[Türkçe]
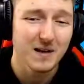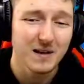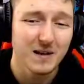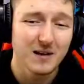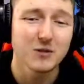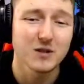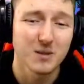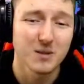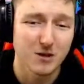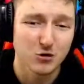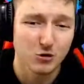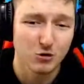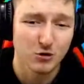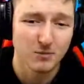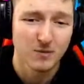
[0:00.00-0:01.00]
en önde
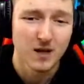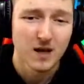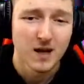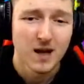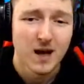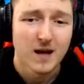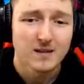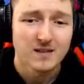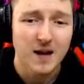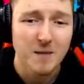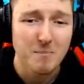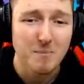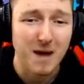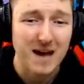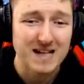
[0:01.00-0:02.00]
başlıyorum.
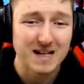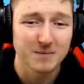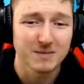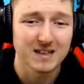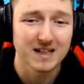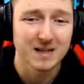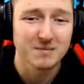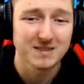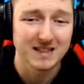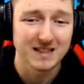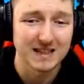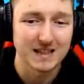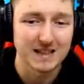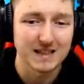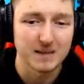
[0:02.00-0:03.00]
Tam bayramlıklarımızı
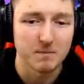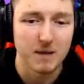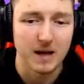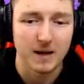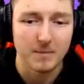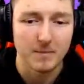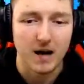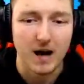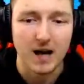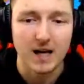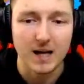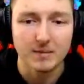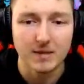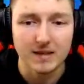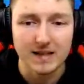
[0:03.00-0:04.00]
giydik bak.
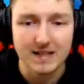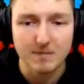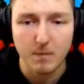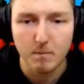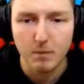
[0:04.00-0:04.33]
Arkamdan resmen